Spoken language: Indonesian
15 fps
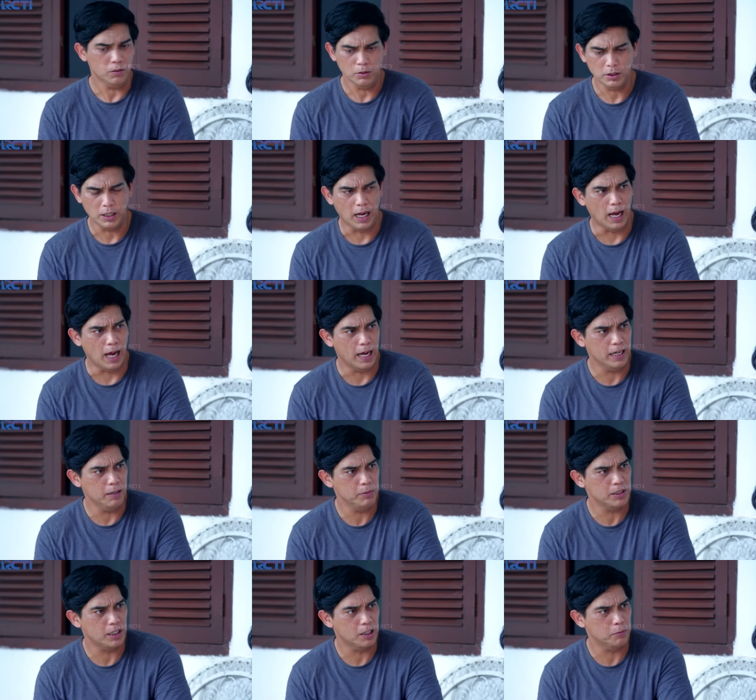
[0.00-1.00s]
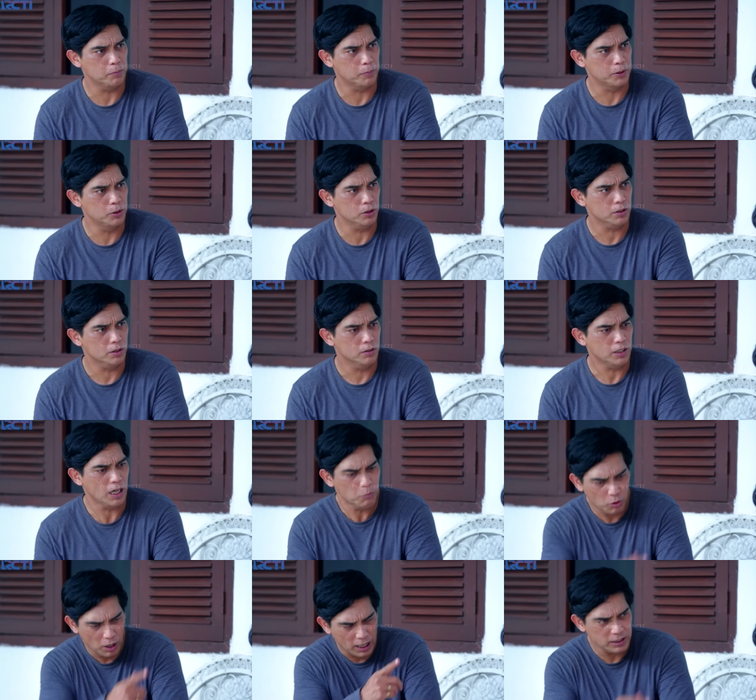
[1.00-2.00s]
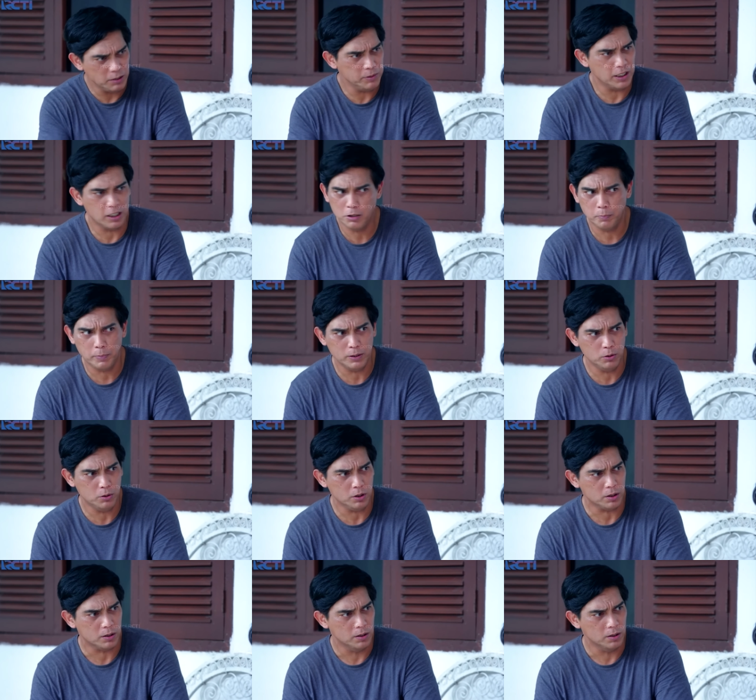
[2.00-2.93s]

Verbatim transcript: Kok sayang bicara sama pedut? Kamu aja yang bicara sama pedut.